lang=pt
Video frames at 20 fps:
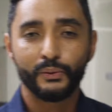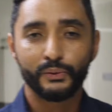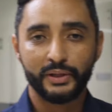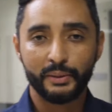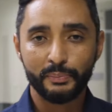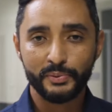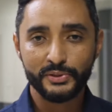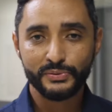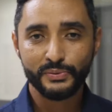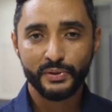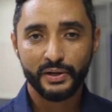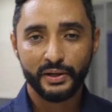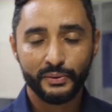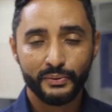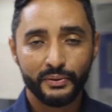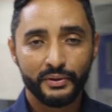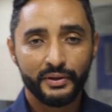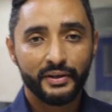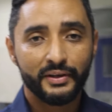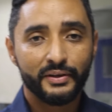Olá
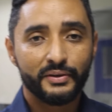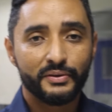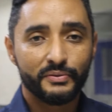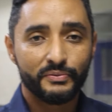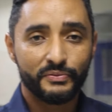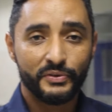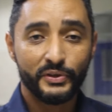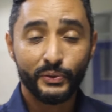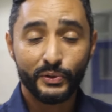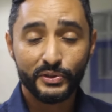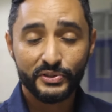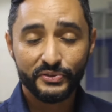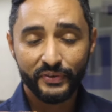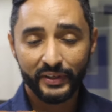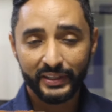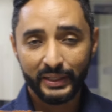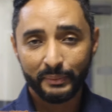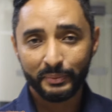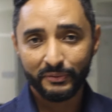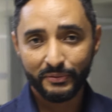pessoal, vim hoje
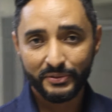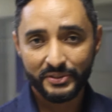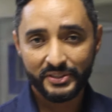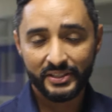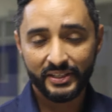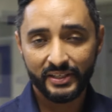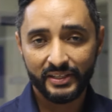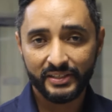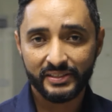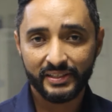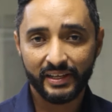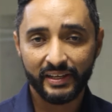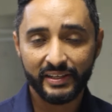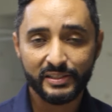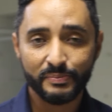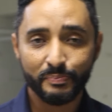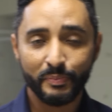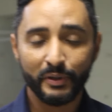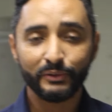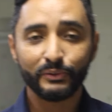falar para vocês a
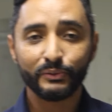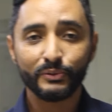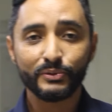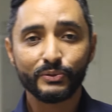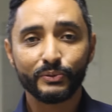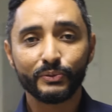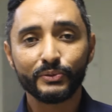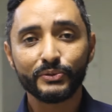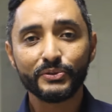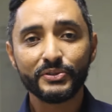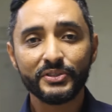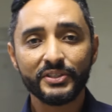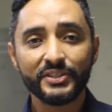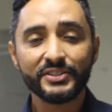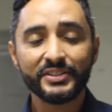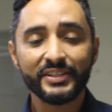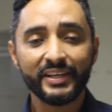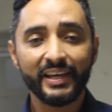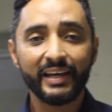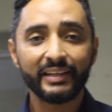respeito dos cursos de
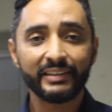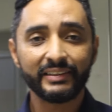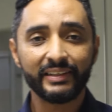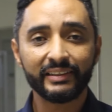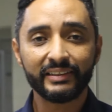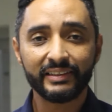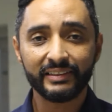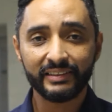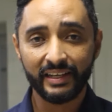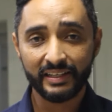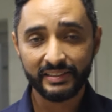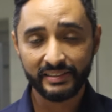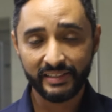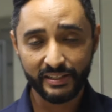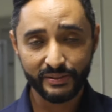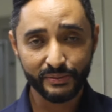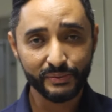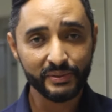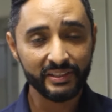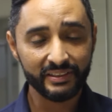engenharia aqui da
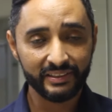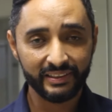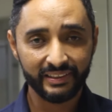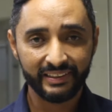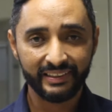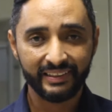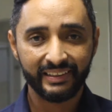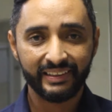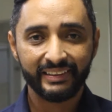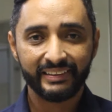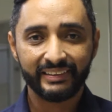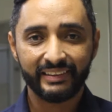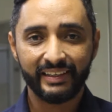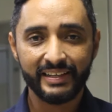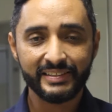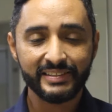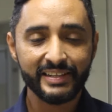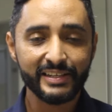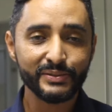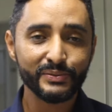SES Unita. Né?
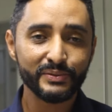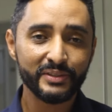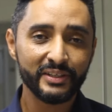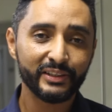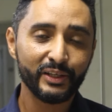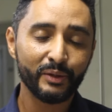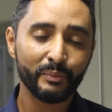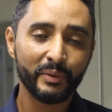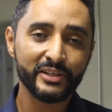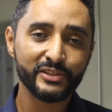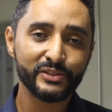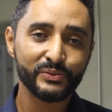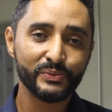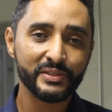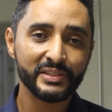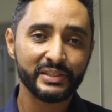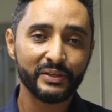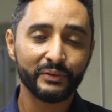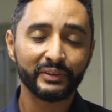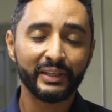A SES Unita é uma
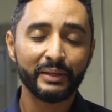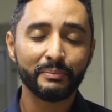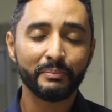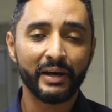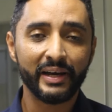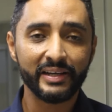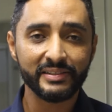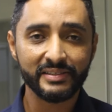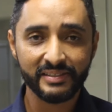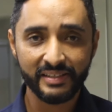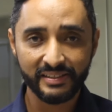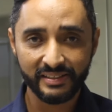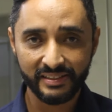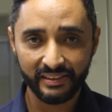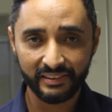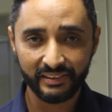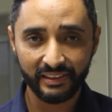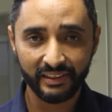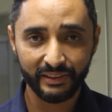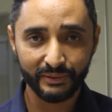instituição que tem mais de
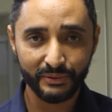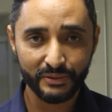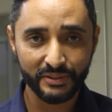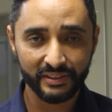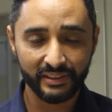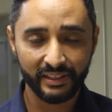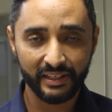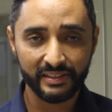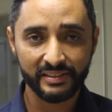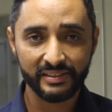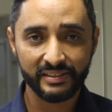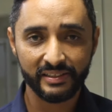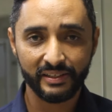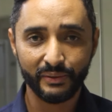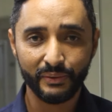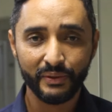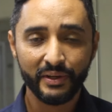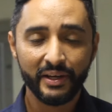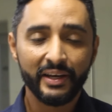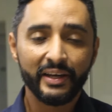60 anos de tradição
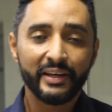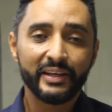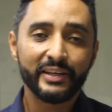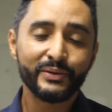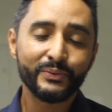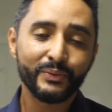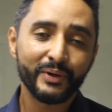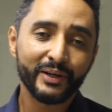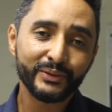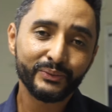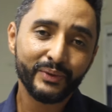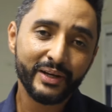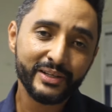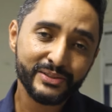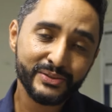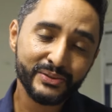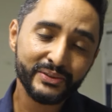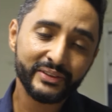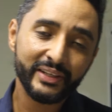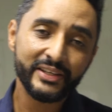e quando o
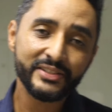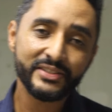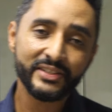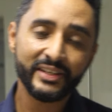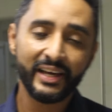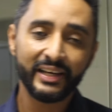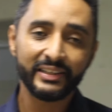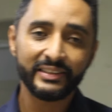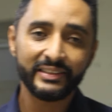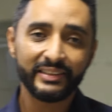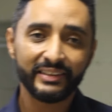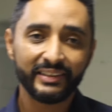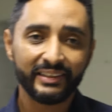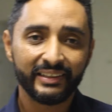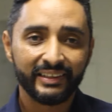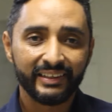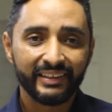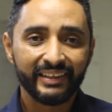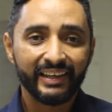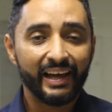assunto é engenharia,
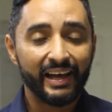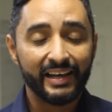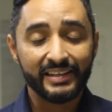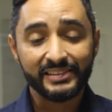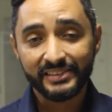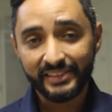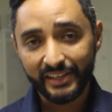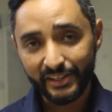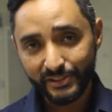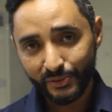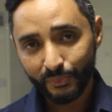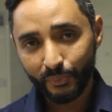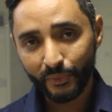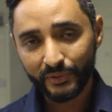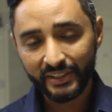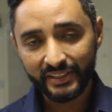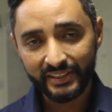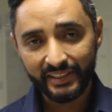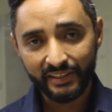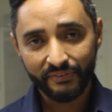a SES não
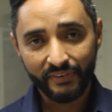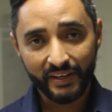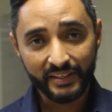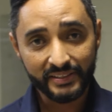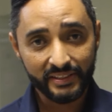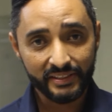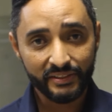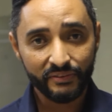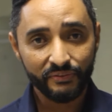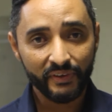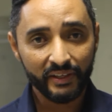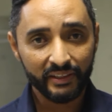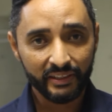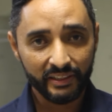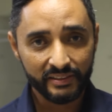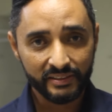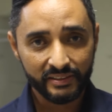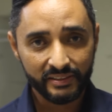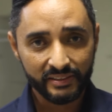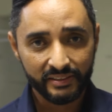poderia fazer
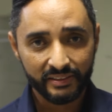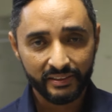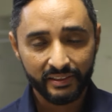diferente.